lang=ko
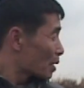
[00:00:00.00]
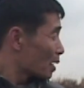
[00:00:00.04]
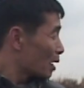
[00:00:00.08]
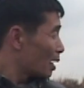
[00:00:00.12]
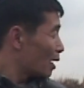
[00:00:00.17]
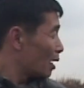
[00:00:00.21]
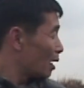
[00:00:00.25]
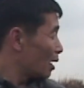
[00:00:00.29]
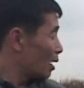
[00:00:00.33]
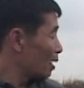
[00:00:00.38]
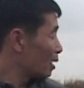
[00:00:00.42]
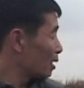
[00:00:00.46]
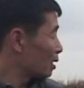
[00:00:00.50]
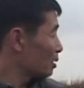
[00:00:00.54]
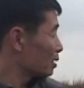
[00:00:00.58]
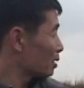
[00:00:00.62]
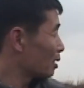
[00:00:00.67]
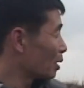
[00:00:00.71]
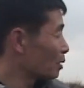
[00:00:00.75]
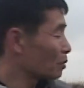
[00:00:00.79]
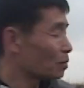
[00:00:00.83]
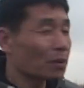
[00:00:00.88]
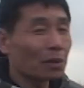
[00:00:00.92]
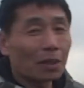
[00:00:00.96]
아,
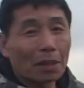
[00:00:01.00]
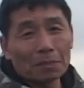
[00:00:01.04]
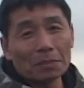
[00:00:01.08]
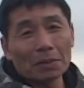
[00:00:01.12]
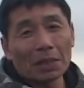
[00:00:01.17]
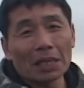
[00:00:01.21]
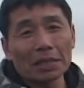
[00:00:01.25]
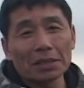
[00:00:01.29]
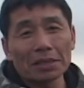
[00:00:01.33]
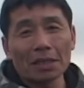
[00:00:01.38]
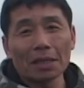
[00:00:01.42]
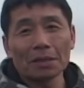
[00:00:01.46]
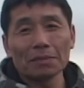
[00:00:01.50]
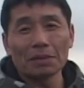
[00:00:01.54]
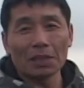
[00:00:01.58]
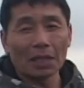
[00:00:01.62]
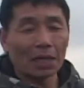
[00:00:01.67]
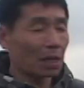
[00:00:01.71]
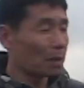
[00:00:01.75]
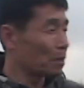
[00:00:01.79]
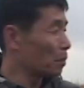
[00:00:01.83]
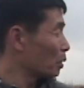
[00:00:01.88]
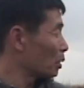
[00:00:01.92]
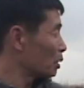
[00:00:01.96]
계속 한 낚시를
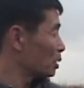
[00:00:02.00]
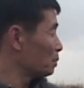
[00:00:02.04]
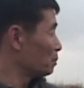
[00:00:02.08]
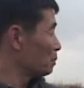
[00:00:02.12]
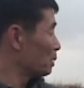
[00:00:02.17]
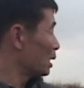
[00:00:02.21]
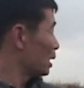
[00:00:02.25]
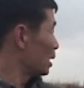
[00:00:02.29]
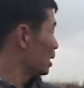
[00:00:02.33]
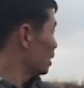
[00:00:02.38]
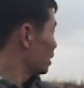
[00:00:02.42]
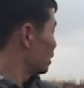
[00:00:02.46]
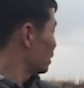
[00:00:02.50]
진행해 보겠습니다.